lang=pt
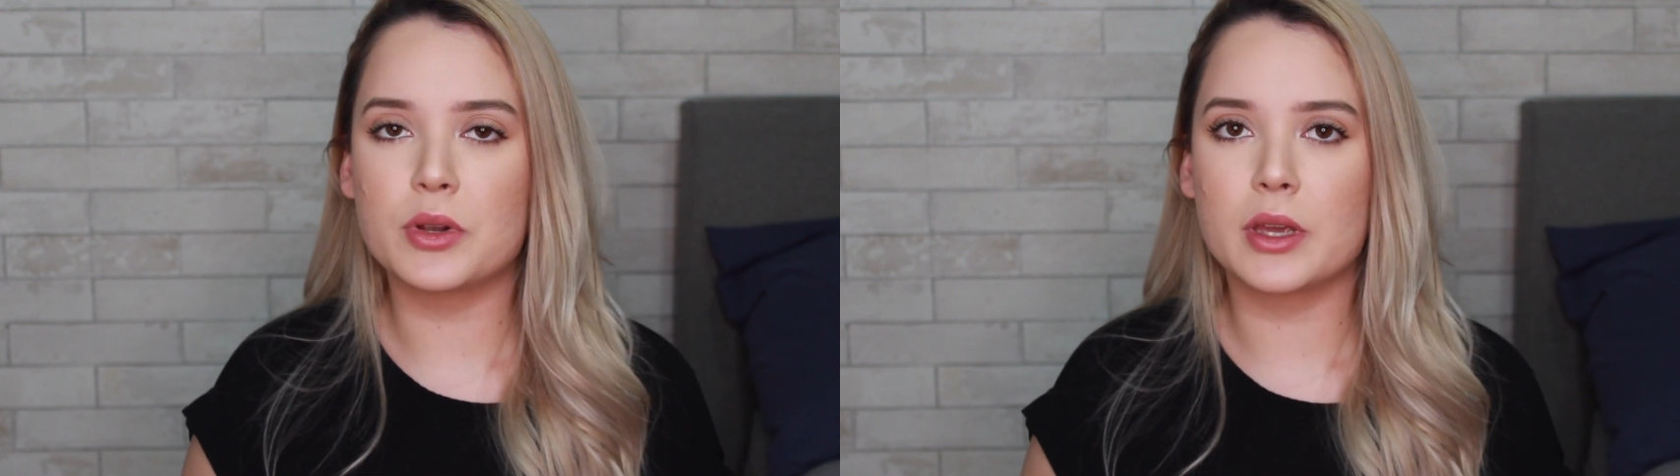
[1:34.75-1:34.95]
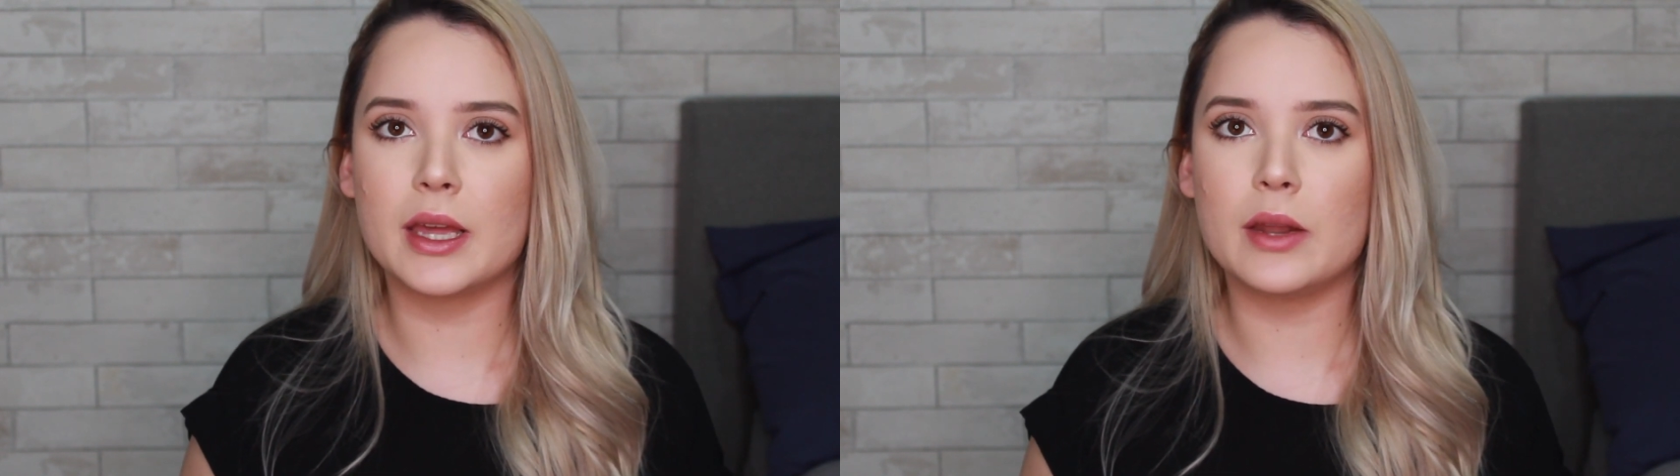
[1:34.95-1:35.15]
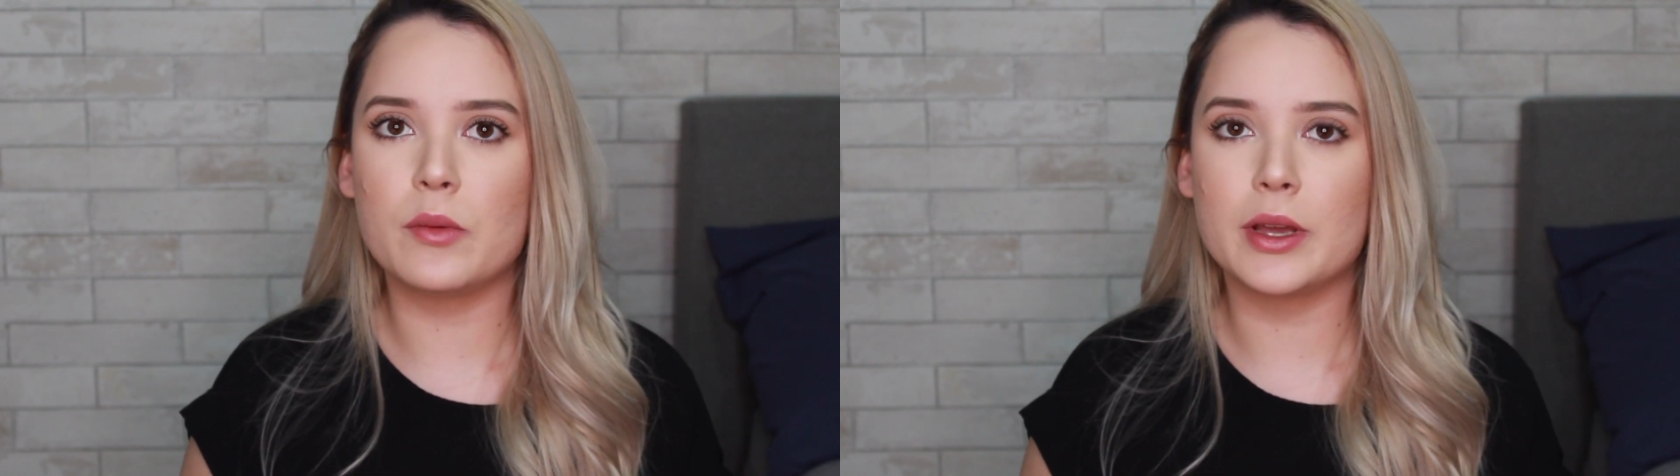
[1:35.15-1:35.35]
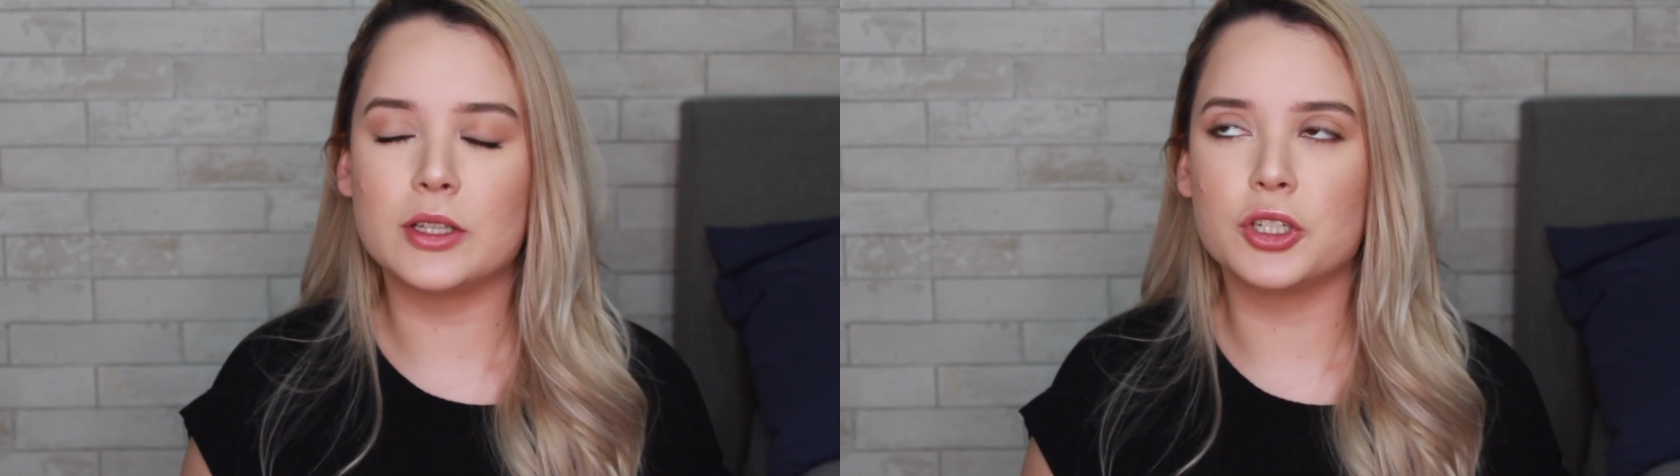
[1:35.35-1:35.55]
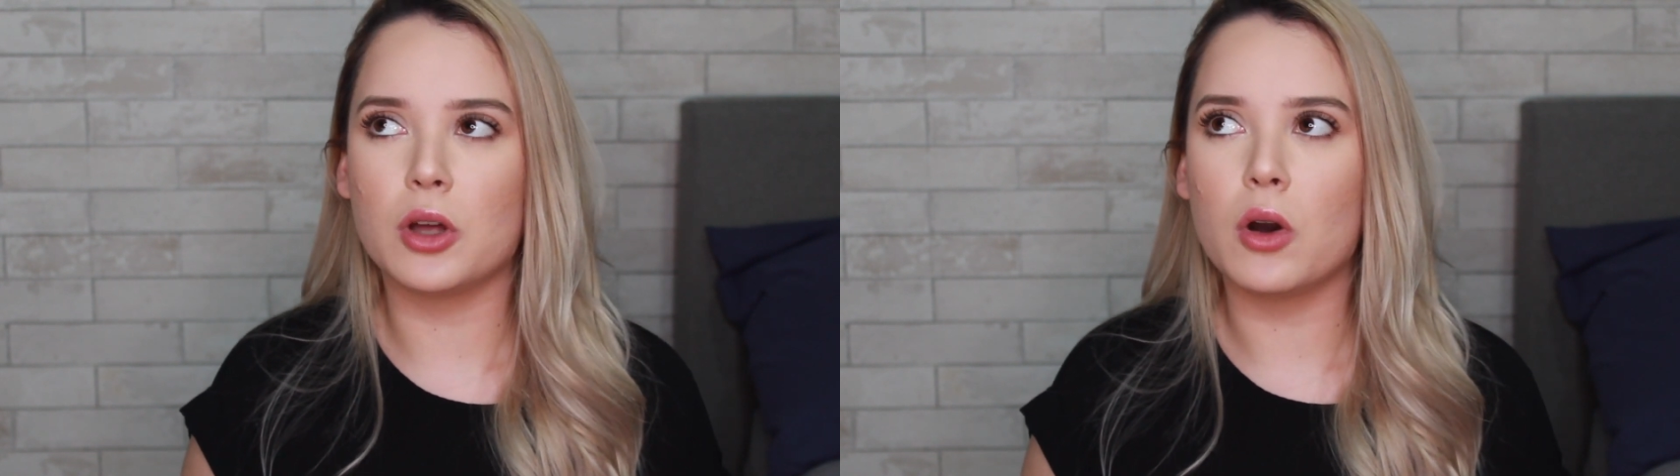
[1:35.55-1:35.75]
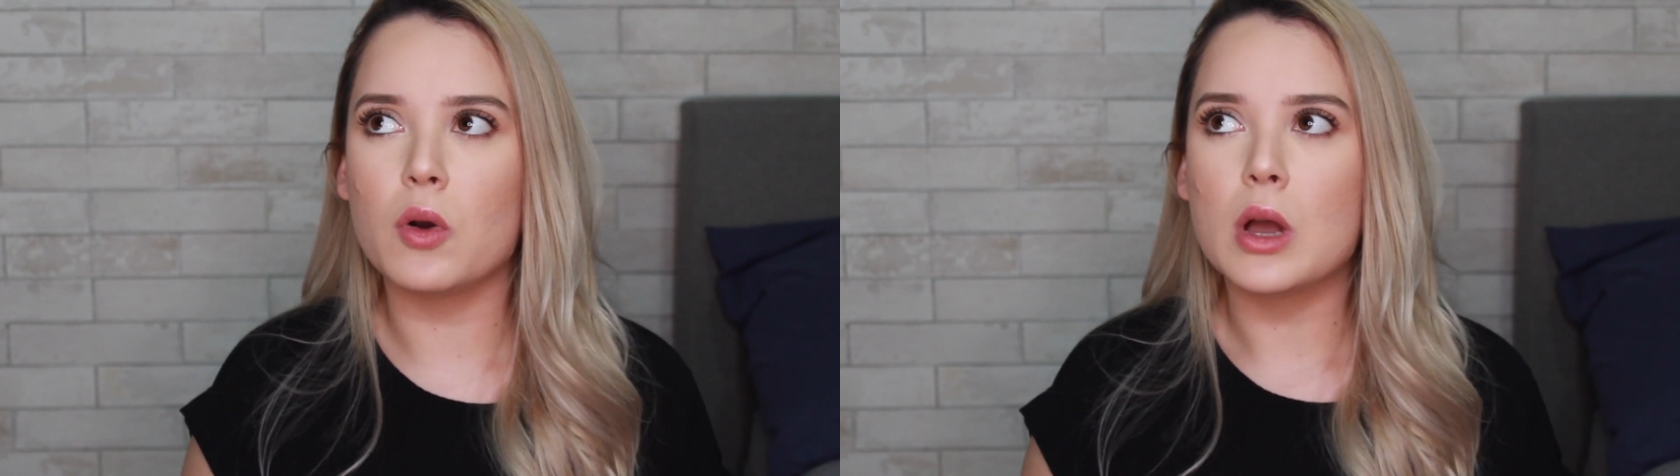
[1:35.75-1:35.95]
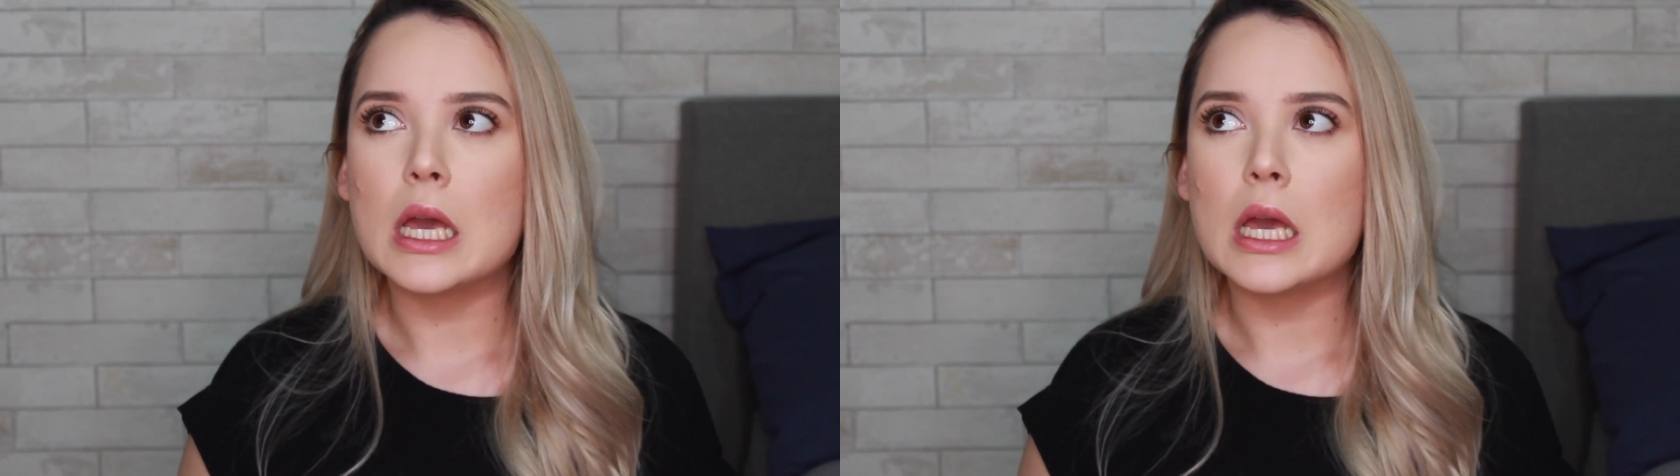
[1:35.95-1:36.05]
porque ele é um retinol